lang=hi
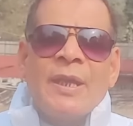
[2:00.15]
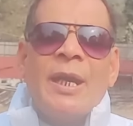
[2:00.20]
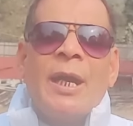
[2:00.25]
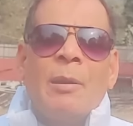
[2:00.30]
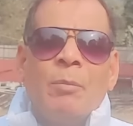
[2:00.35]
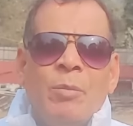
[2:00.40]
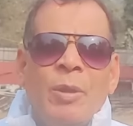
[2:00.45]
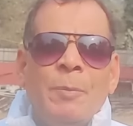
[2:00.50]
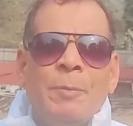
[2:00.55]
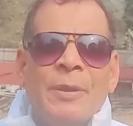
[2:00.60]

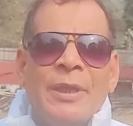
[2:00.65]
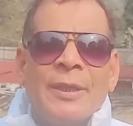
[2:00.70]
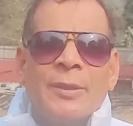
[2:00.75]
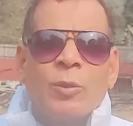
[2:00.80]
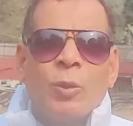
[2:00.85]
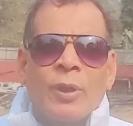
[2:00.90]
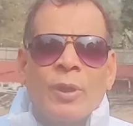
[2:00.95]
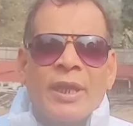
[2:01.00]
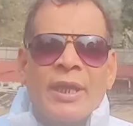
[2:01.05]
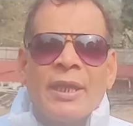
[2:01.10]
इससे हम
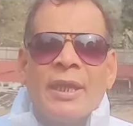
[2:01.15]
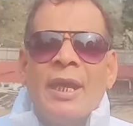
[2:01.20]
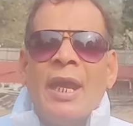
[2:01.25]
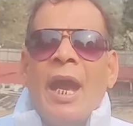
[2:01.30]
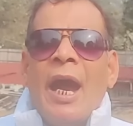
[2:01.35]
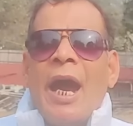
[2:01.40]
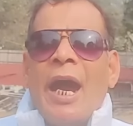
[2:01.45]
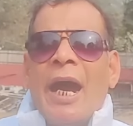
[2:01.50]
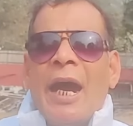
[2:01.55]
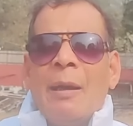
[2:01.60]
पीड़ित हो
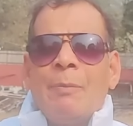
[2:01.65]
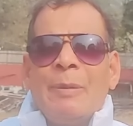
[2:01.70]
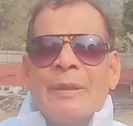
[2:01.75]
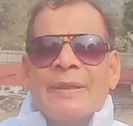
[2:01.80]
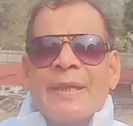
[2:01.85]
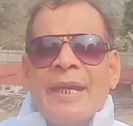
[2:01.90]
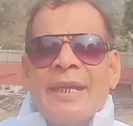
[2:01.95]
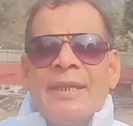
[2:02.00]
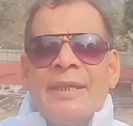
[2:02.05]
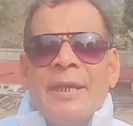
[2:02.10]
रहे हैं
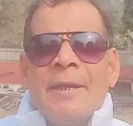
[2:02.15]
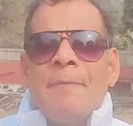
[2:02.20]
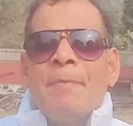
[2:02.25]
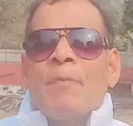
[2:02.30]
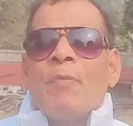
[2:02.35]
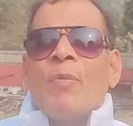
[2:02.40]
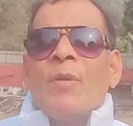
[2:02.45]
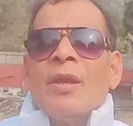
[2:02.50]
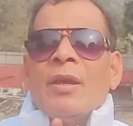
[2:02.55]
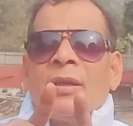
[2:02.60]
आप
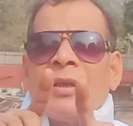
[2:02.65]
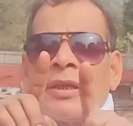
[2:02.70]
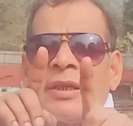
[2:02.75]
बताइए